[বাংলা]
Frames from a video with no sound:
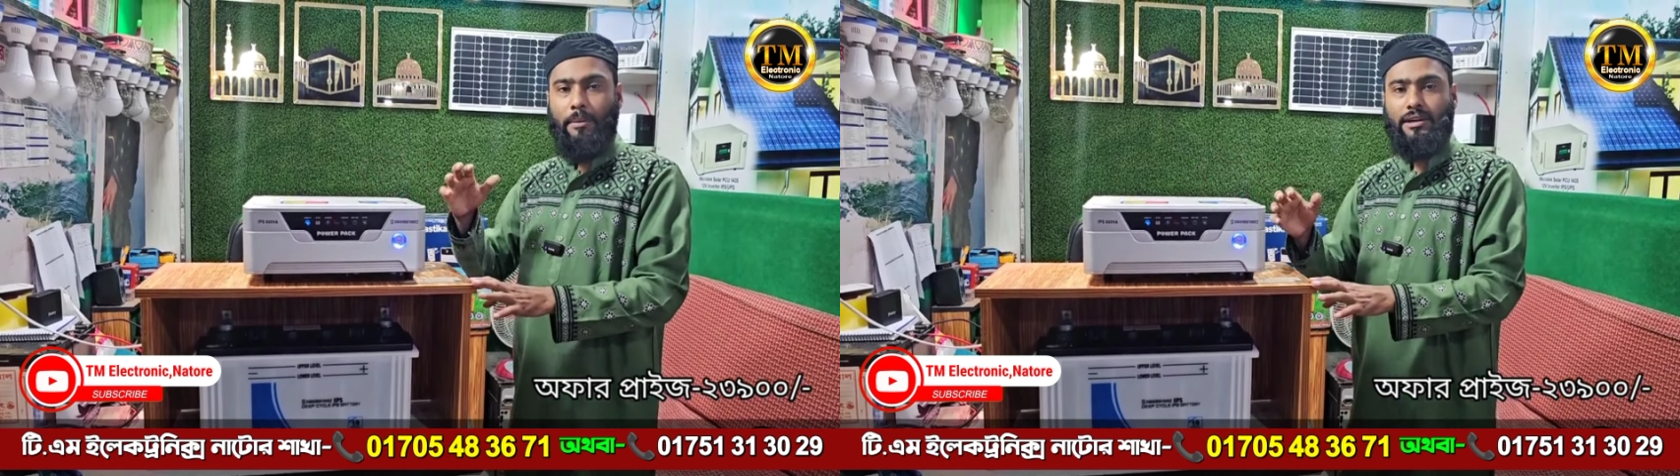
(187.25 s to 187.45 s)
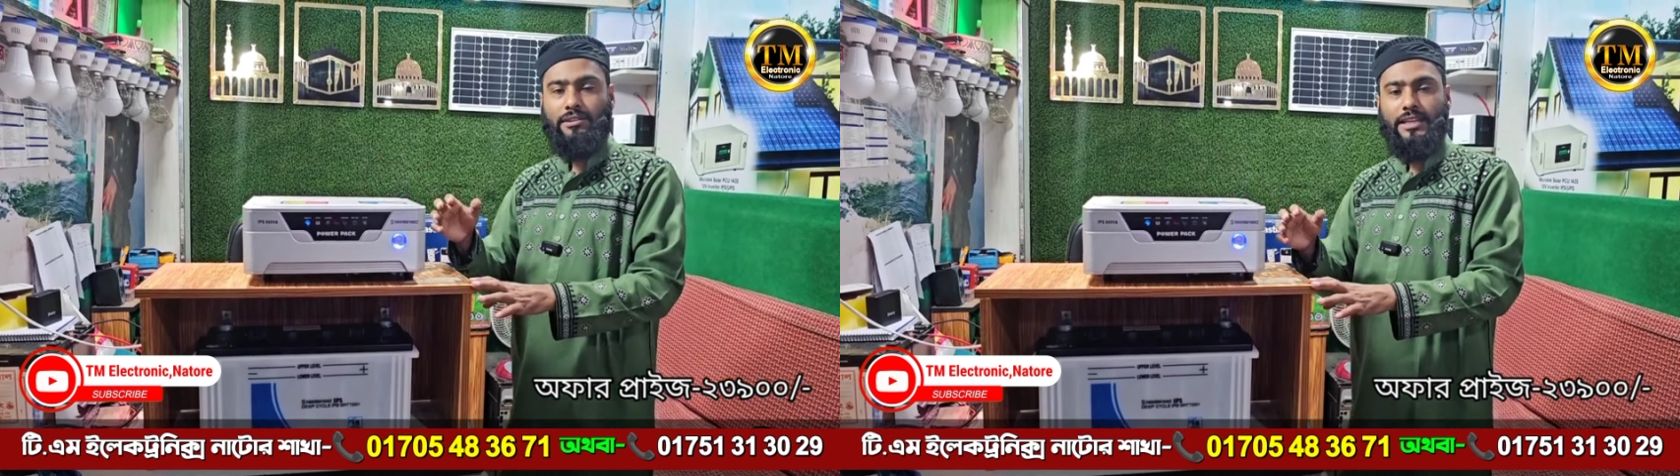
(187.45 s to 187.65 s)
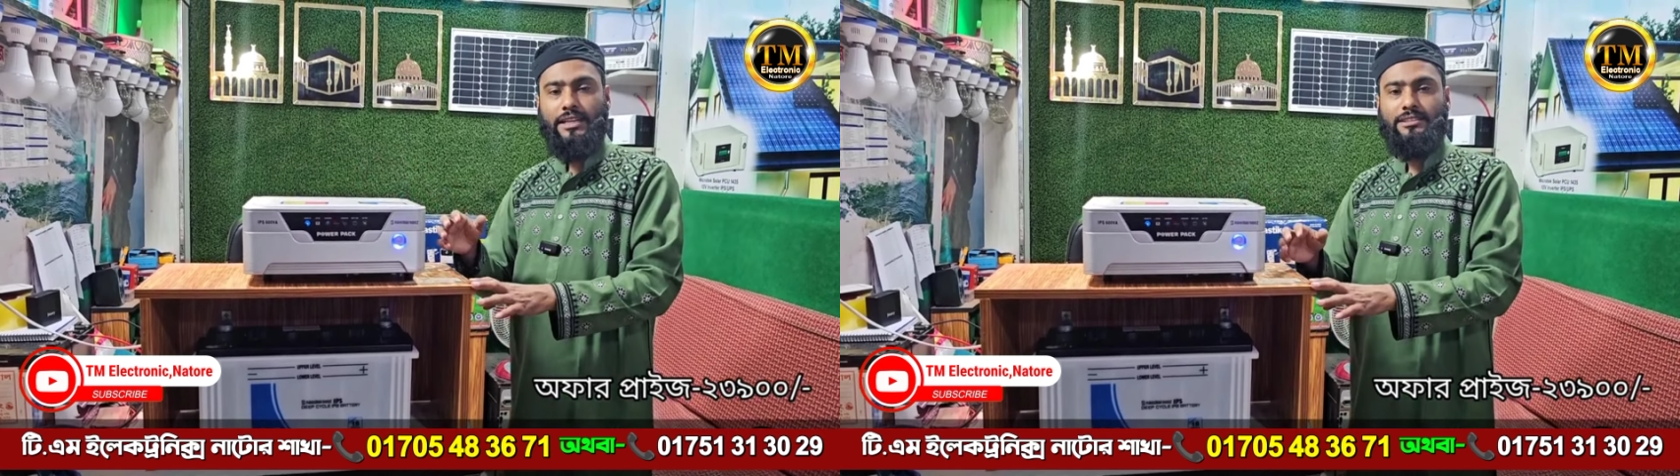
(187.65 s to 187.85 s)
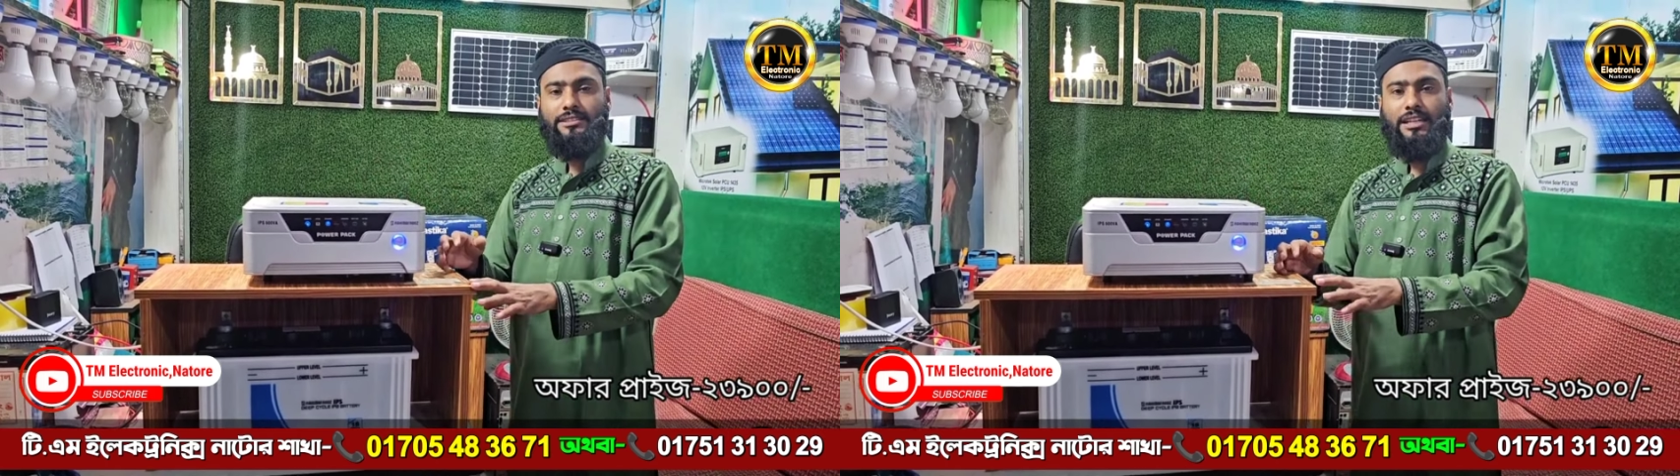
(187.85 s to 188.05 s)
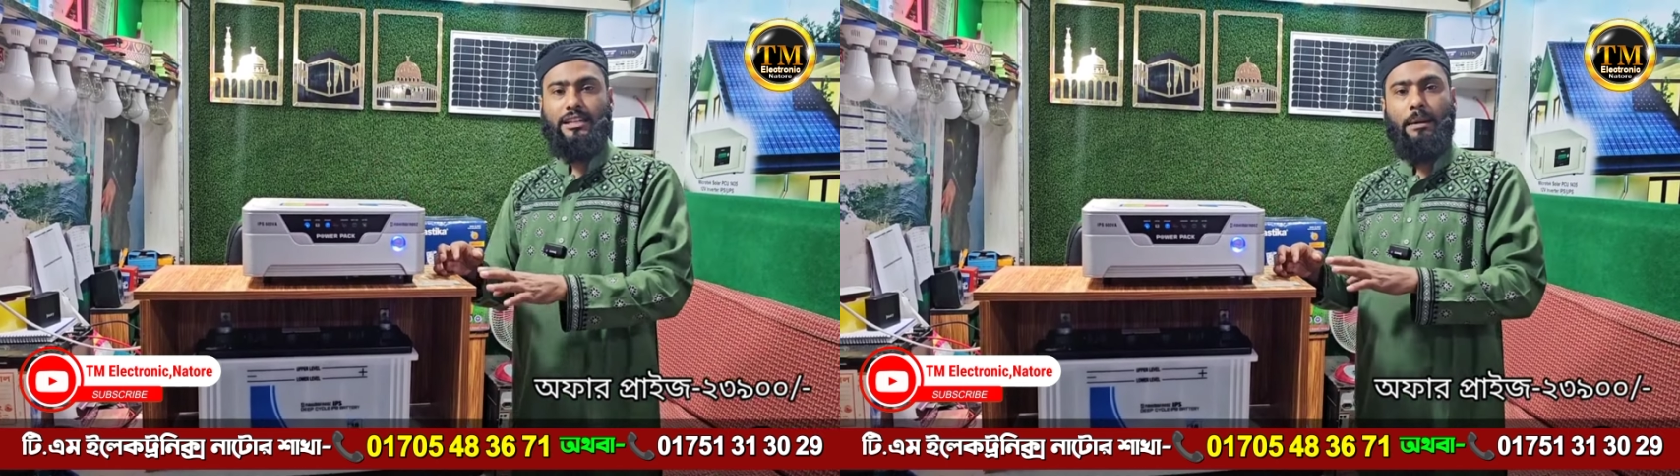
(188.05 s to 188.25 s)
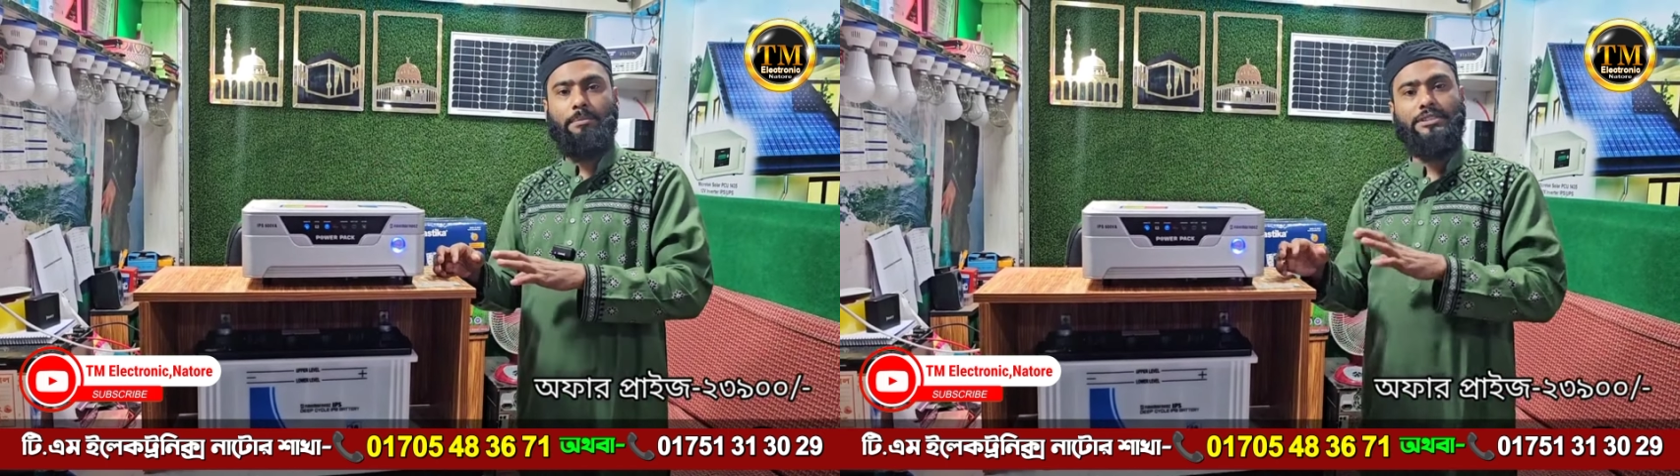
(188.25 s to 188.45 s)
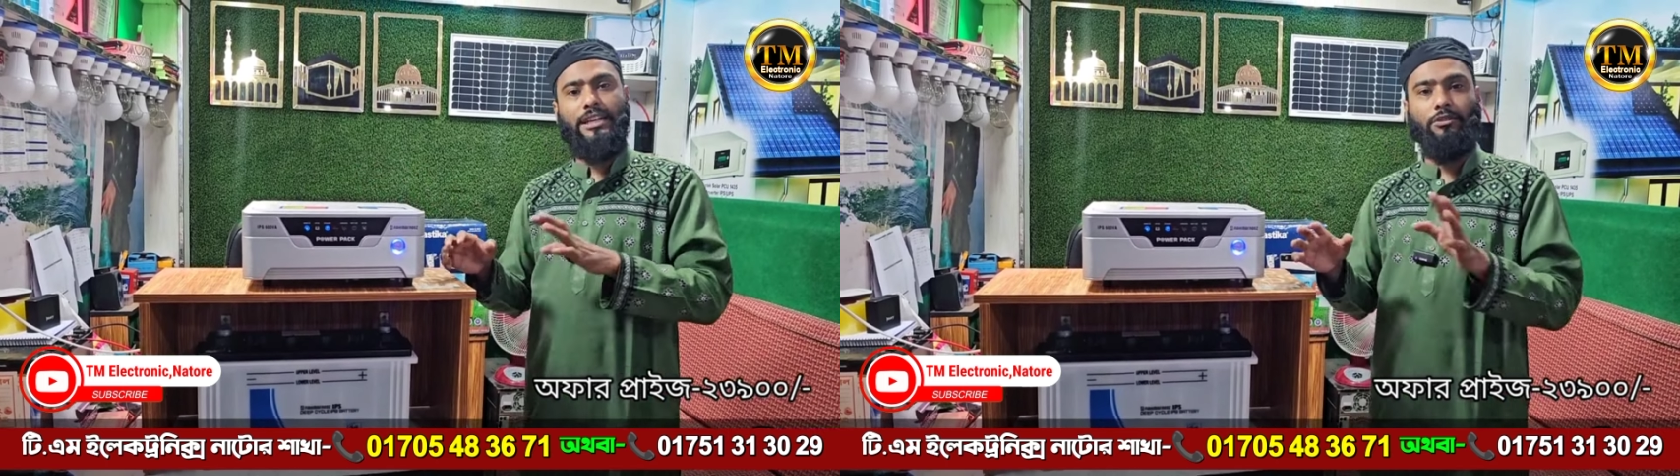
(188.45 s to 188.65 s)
আমার কাছ থেকে কিনছেন আপনি